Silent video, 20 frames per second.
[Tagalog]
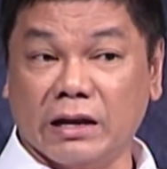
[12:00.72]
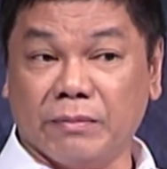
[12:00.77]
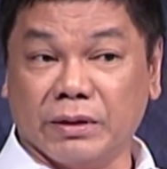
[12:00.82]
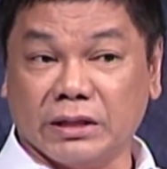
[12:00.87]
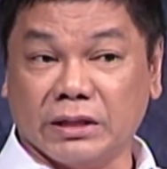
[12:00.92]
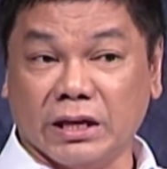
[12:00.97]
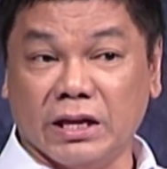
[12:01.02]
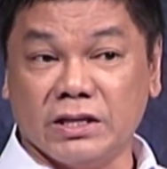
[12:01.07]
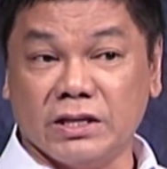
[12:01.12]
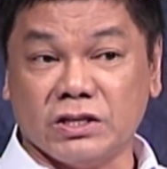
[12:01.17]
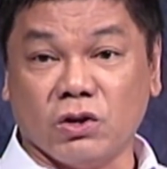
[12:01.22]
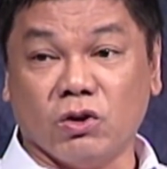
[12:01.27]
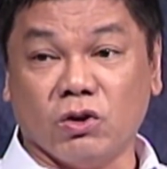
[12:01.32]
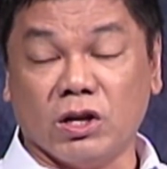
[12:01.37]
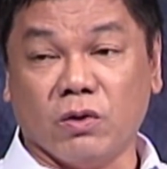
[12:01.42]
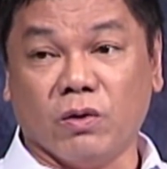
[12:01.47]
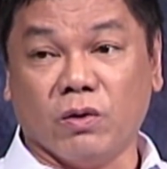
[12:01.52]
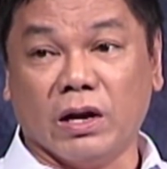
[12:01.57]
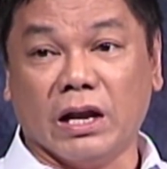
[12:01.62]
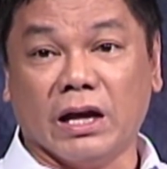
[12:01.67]
namatayan siya o
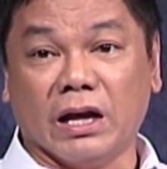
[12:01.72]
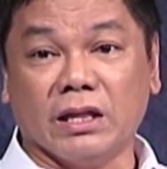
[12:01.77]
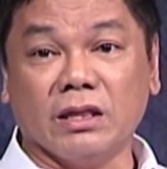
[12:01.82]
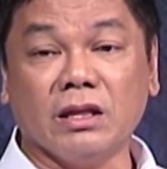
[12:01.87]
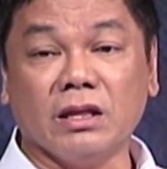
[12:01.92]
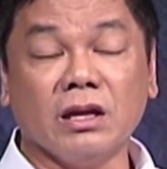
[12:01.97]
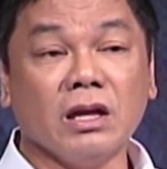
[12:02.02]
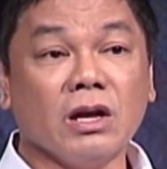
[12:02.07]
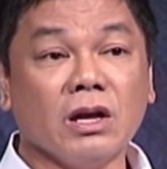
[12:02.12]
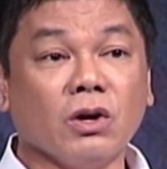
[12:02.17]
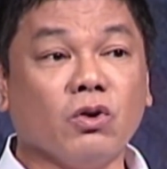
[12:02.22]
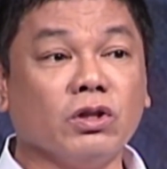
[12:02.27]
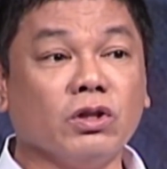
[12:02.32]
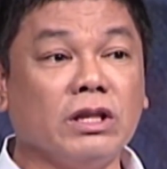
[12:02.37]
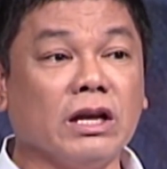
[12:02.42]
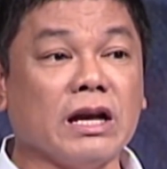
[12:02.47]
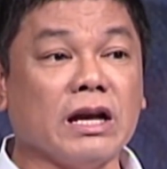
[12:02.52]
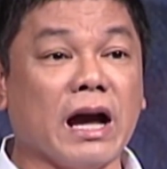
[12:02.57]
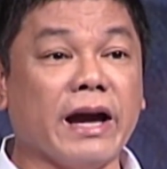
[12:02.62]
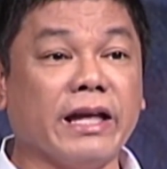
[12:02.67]
nawalan,
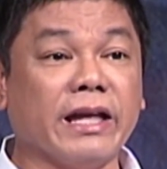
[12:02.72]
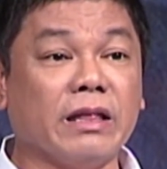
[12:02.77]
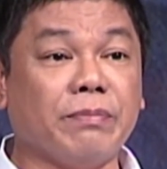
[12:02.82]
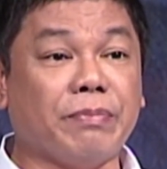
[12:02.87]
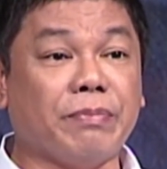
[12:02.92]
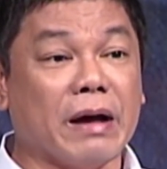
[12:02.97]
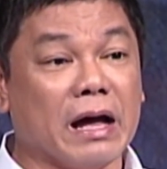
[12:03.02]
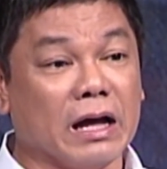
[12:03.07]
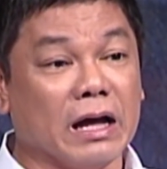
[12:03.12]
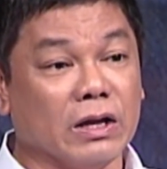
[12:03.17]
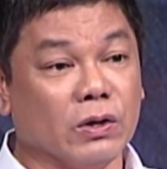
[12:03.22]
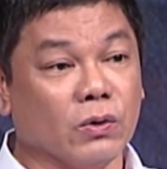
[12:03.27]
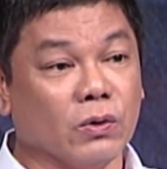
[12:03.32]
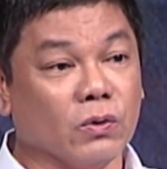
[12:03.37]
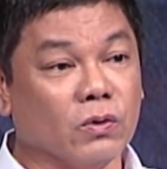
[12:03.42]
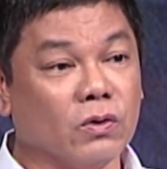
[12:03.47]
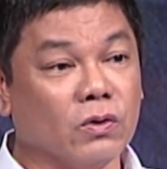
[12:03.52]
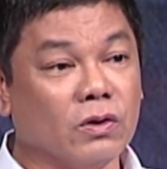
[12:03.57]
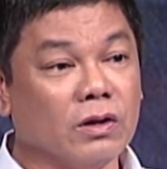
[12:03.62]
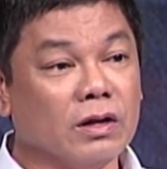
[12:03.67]
kundi kahit paano,
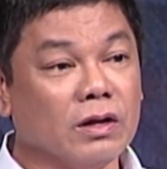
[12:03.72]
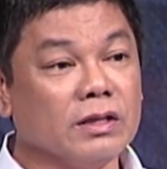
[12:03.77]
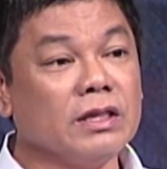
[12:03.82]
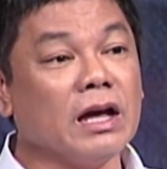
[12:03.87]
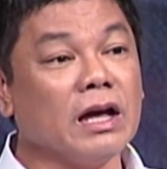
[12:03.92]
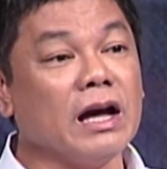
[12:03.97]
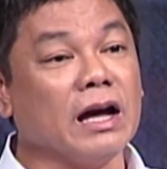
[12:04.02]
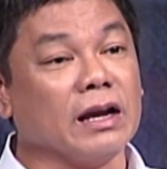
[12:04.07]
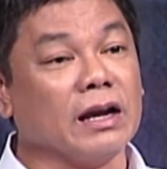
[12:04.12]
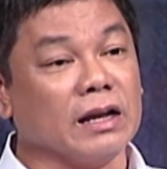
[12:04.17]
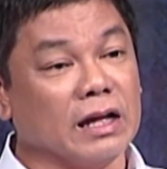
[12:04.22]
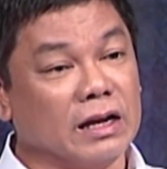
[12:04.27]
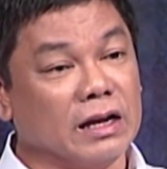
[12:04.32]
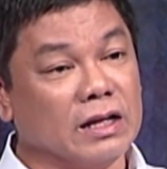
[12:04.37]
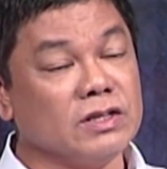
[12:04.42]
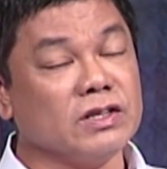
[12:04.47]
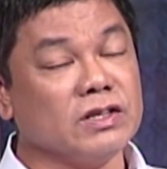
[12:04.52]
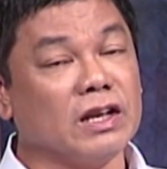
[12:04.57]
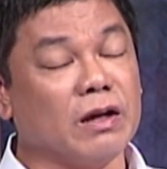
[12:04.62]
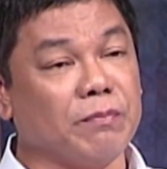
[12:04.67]

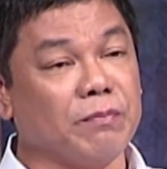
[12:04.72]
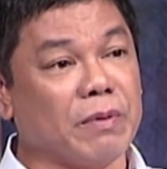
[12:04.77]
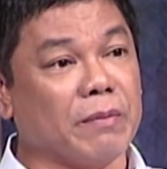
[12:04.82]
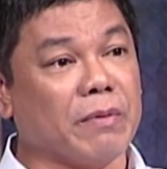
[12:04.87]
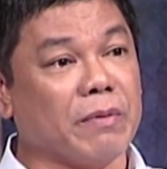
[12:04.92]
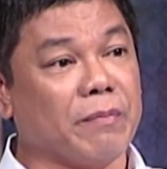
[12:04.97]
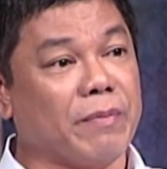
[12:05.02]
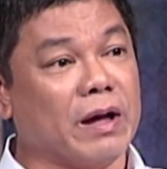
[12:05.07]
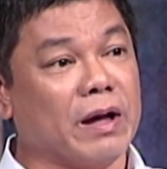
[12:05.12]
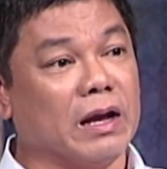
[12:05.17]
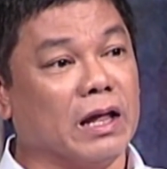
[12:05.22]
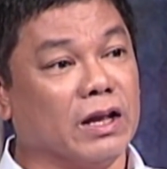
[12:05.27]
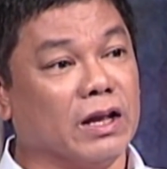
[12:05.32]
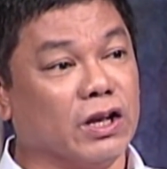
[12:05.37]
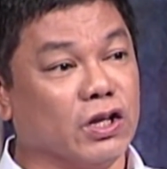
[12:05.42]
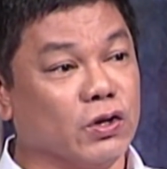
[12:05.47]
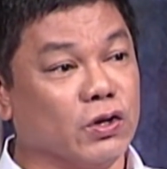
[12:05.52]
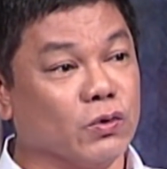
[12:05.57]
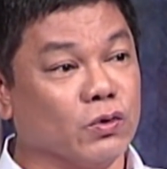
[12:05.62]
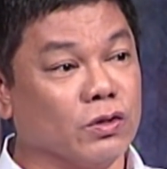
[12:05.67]
nakaranas siya ng pagpapala
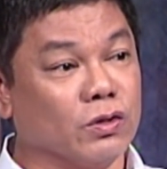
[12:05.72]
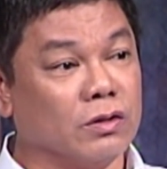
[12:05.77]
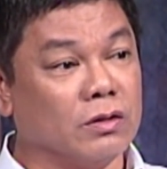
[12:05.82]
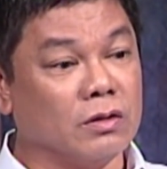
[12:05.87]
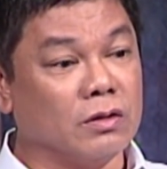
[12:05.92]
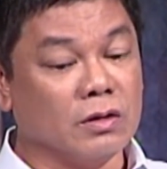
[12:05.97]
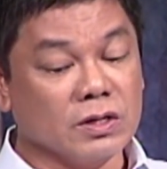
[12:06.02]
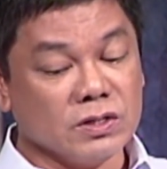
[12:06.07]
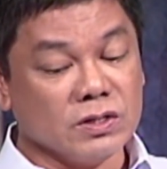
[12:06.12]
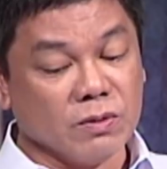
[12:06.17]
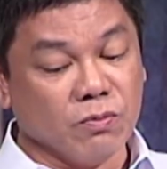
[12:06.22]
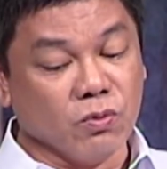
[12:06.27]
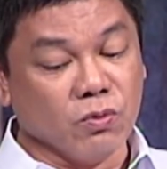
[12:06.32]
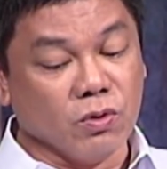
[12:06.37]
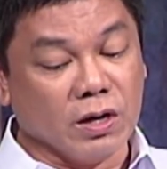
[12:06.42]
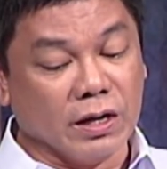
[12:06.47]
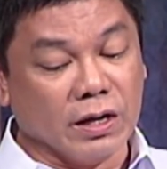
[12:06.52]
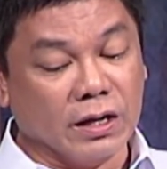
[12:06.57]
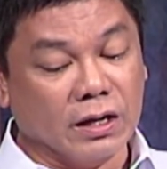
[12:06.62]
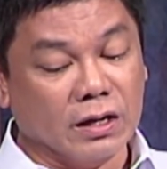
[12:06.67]
na yon sa
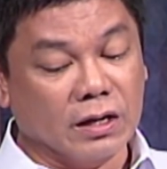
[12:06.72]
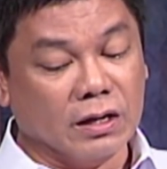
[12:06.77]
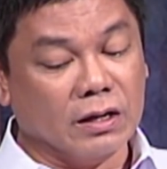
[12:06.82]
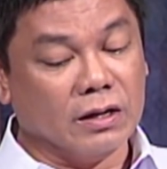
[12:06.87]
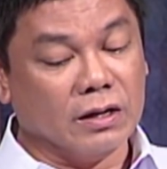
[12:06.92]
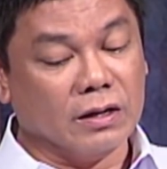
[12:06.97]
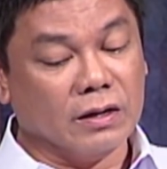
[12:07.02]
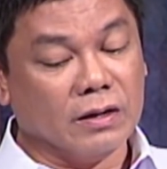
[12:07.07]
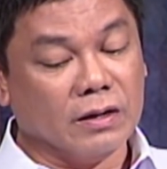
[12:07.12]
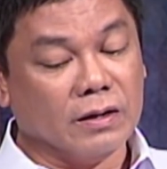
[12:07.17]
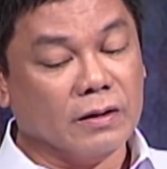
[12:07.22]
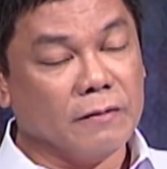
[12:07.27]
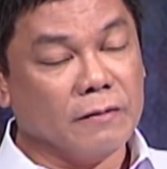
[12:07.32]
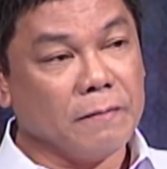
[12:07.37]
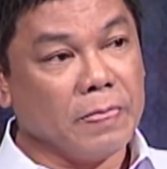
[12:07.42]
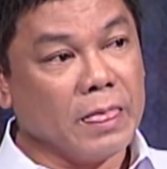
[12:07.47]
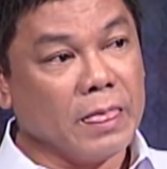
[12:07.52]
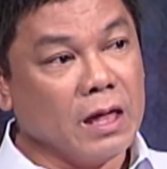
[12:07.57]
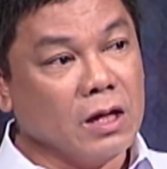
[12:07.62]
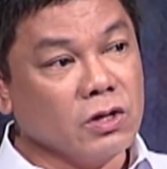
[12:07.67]
buhay.
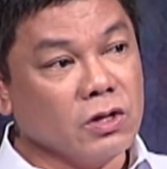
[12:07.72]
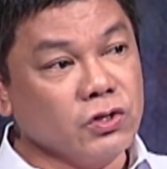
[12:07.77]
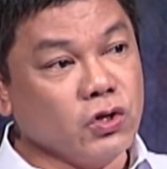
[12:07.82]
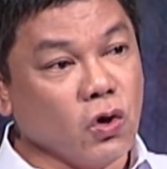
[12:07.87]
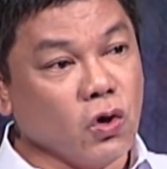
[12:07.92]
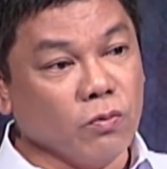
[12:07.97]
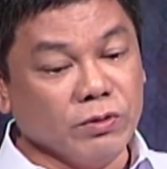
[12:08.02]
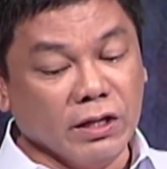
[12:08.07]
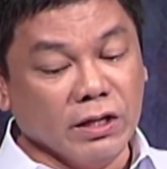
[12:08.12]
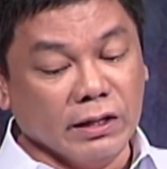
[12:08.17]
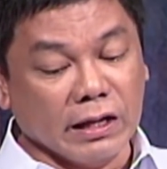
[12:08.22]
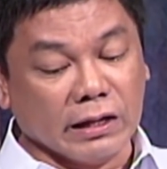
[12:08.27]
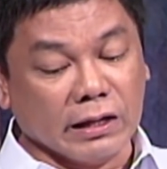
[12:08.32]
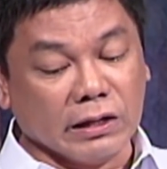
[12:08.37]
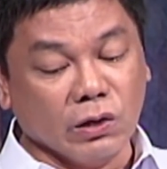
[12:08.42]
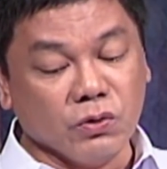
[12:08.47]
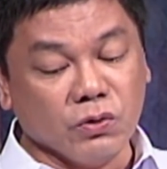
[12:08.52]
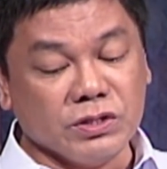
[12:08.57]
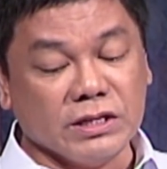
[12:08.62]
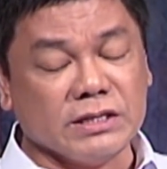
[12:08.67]
Job did not
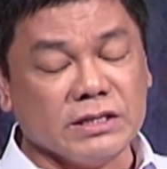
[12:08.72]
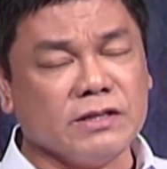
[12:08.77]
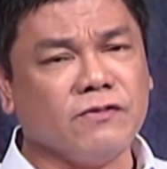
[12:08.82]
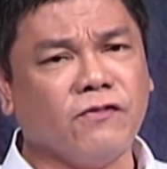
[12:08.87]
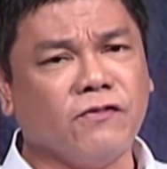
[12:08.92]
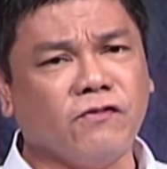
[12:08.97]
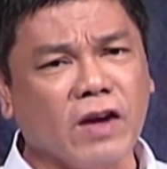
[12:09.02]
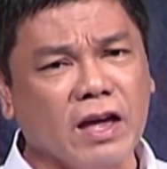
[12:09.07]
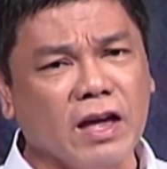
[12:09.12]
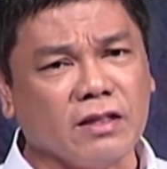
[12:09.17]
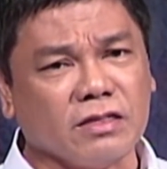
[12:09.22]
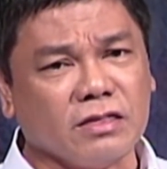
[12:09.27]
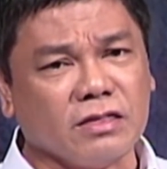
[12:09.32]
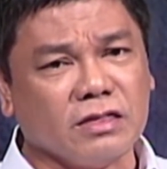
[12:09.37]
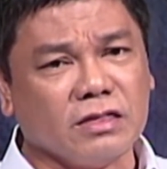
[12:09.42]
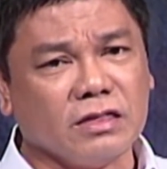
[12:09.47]
lose his faith